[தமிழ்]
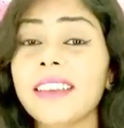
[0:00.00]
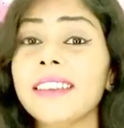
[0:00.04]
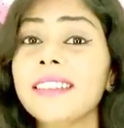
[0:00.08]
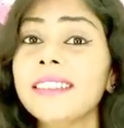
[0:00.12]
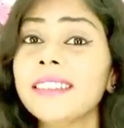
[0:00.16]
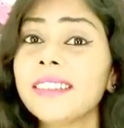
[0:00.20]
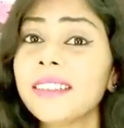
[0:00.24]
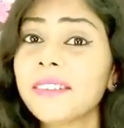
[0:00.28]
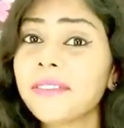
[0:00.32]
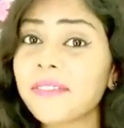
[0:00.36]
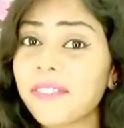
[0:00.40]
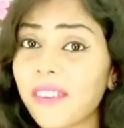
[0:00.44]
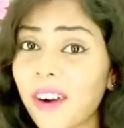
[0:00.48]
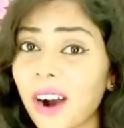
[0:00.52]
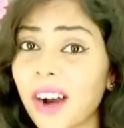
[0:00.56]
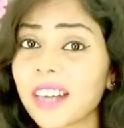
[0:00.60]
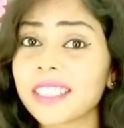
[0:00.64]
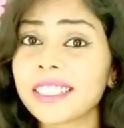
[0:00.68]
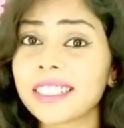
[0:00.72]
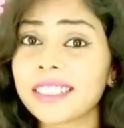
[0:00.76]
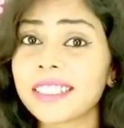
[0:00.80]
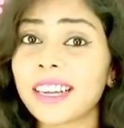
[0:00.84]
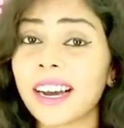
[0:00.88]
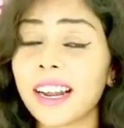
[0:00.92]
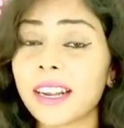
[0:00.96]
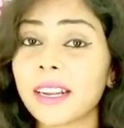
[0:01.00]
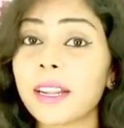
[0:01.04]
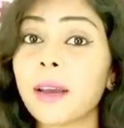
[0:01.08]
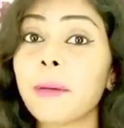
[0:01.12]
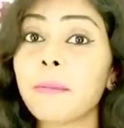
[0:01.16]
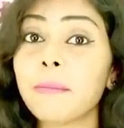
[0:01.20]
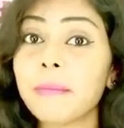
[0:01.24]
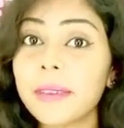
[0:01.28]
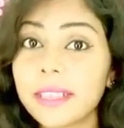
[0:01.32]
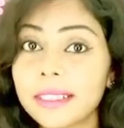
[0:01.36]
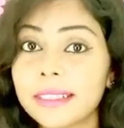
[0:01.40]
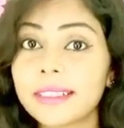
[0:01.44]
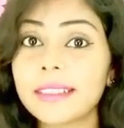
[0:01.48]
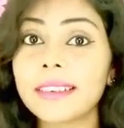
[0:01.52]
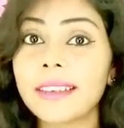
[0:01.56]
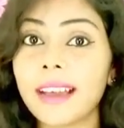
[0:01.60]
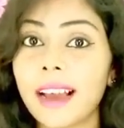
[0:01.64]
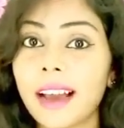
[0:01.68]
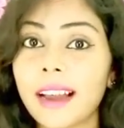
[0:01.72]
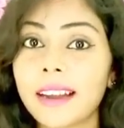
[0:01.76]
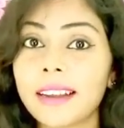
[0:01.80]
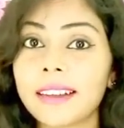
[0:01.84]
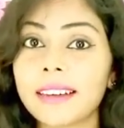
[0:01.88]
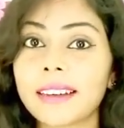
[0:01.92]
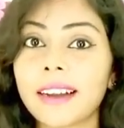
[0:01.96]
இந்த ஃபாஸ்ட்டான
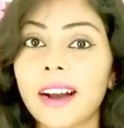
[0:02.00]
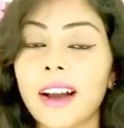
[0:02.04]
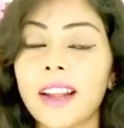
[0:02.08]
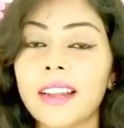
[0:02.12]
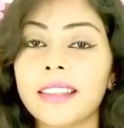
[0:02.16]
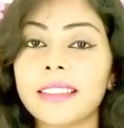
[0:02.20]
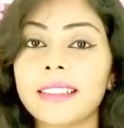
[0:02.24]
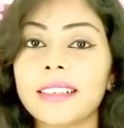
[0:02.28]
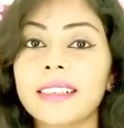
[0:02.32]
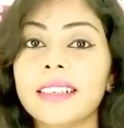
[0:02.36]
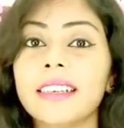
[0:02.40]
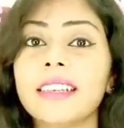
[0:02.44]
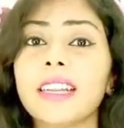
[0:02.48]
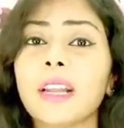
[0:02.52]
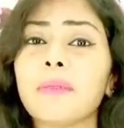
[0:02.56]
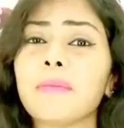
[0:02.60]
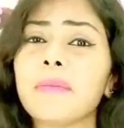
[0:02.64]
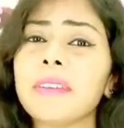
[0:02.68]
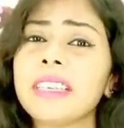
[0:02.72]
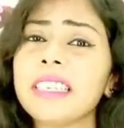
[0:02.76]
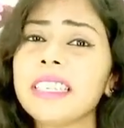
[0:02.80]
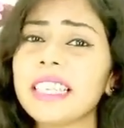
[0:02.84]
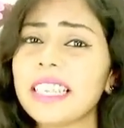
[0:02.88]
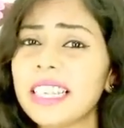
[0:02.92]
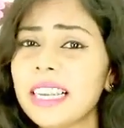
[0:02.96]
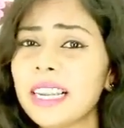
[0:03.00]
பிஸியான காலத்துல நம்ம